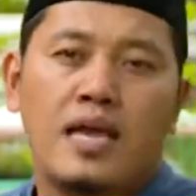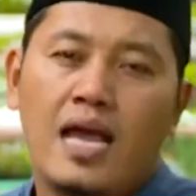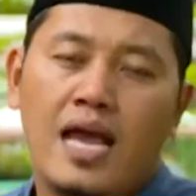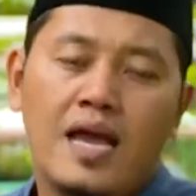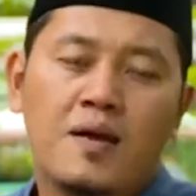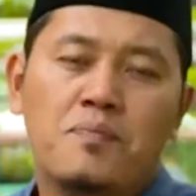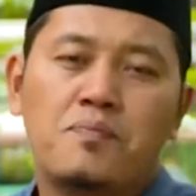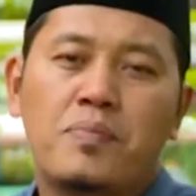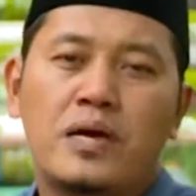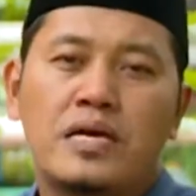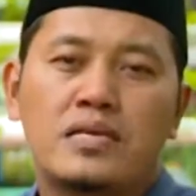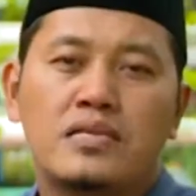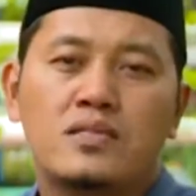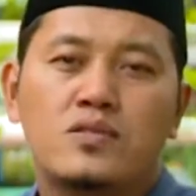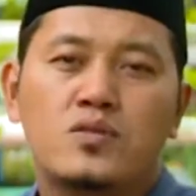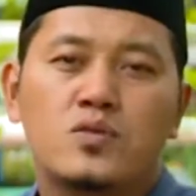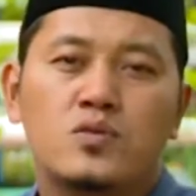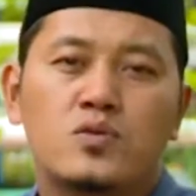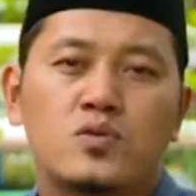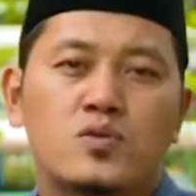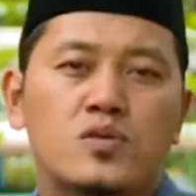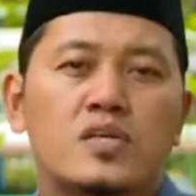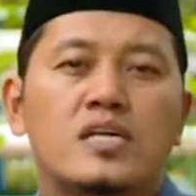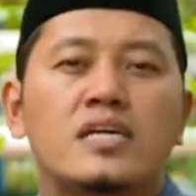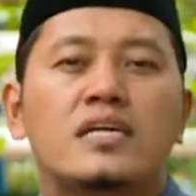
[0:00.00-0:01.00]
Apa
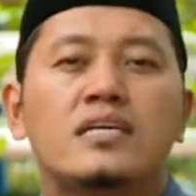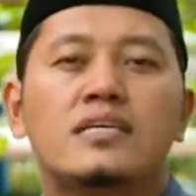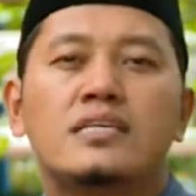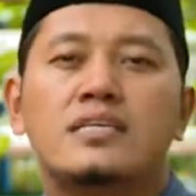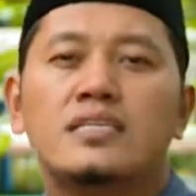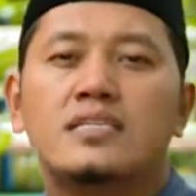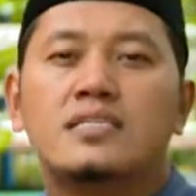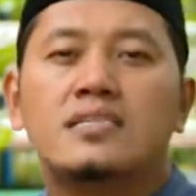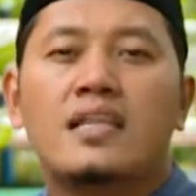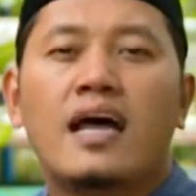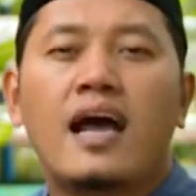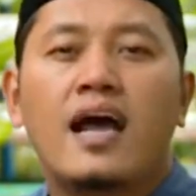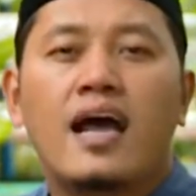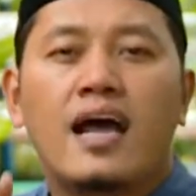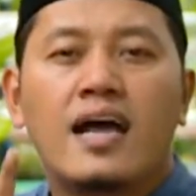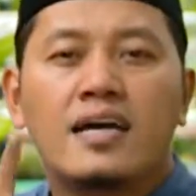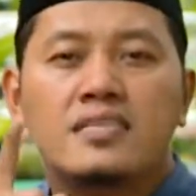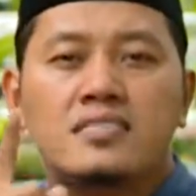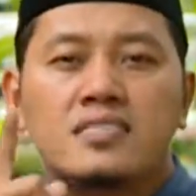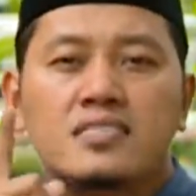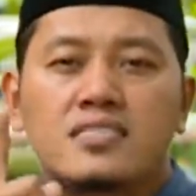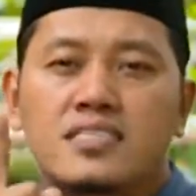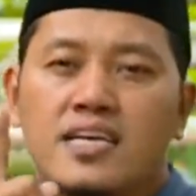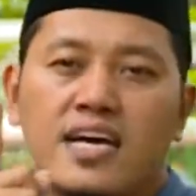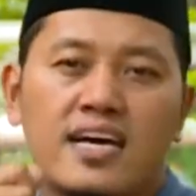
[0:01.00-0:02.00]
itu? kita
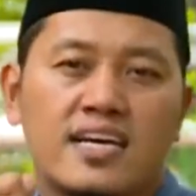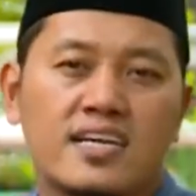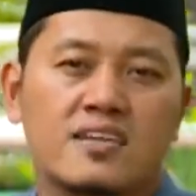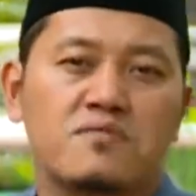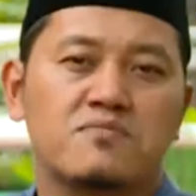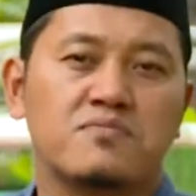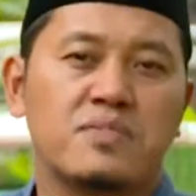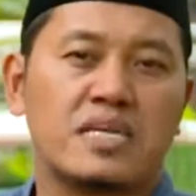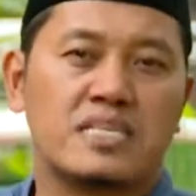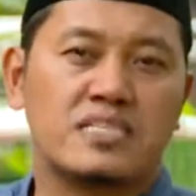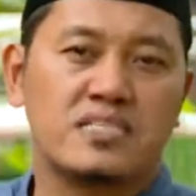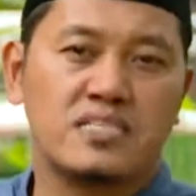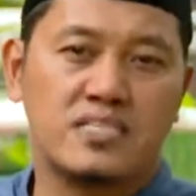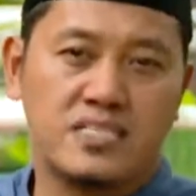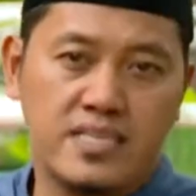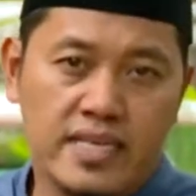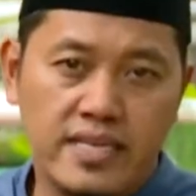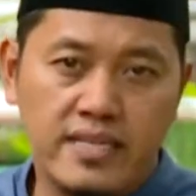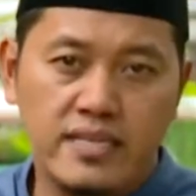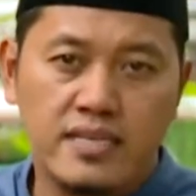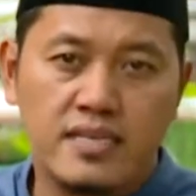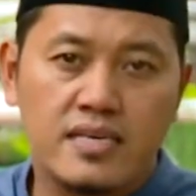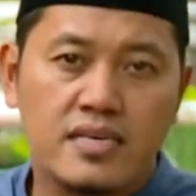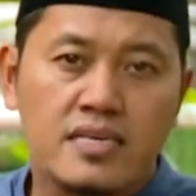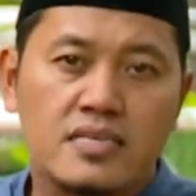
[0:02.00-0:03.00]
ajak ke masjid
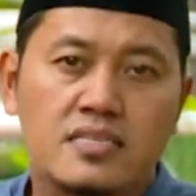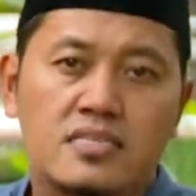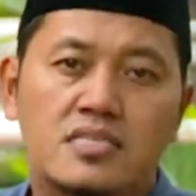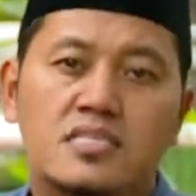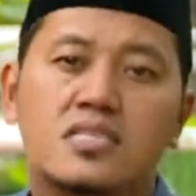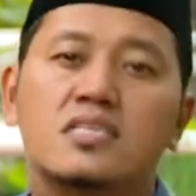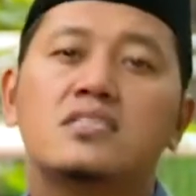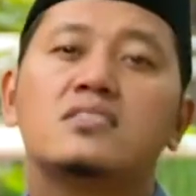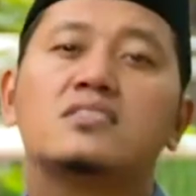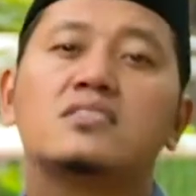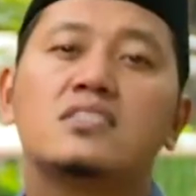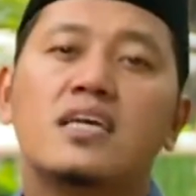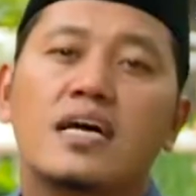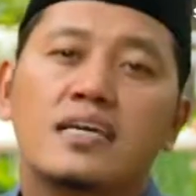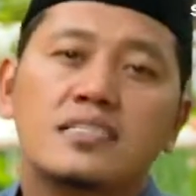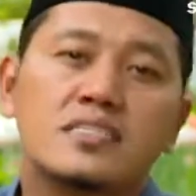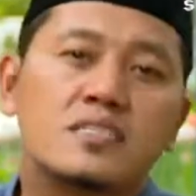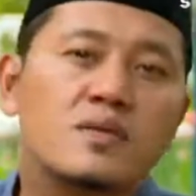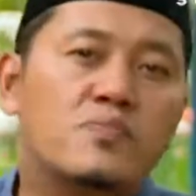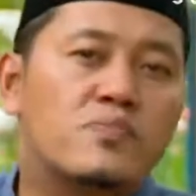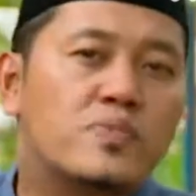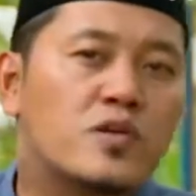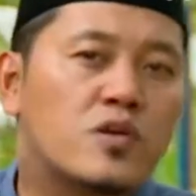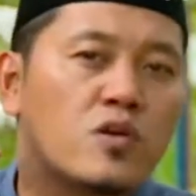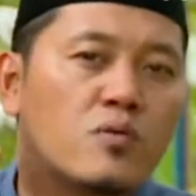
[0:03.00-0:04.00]
sejak
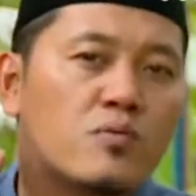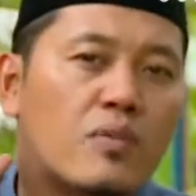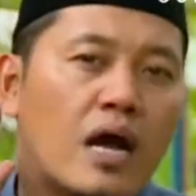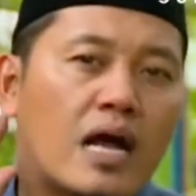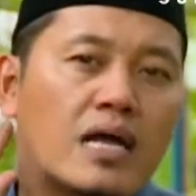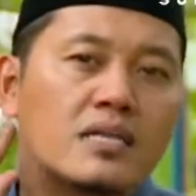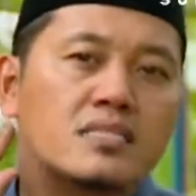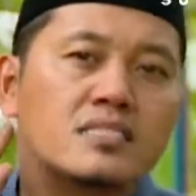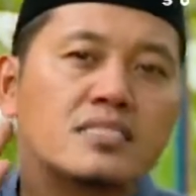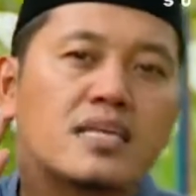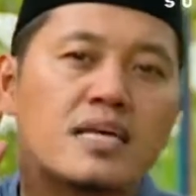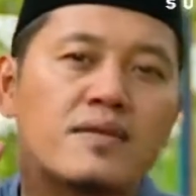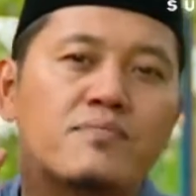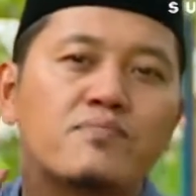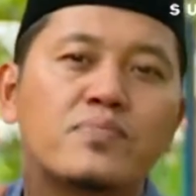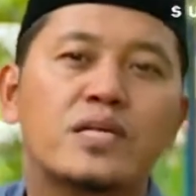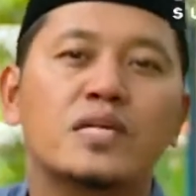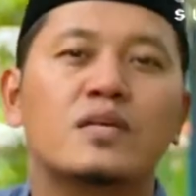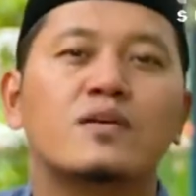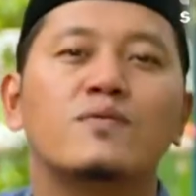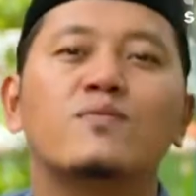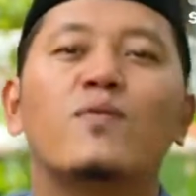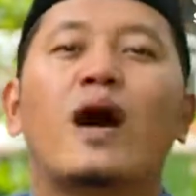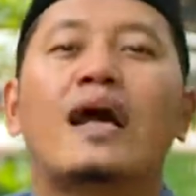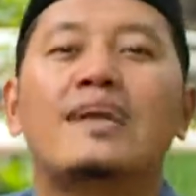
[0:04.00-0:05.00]
sebelum azan
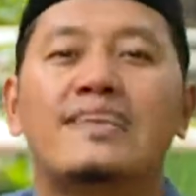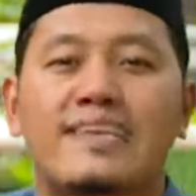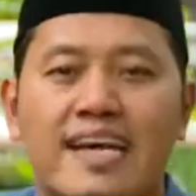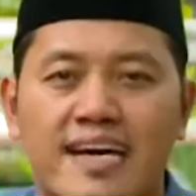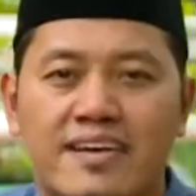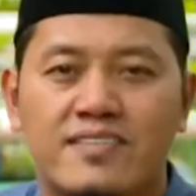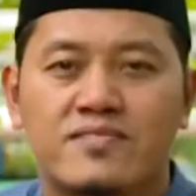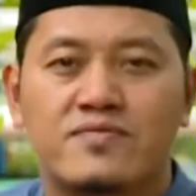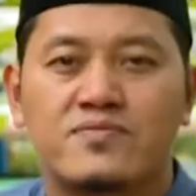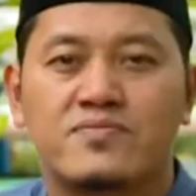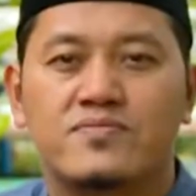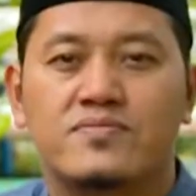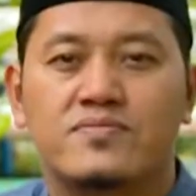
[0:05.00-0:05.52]
berkumandang.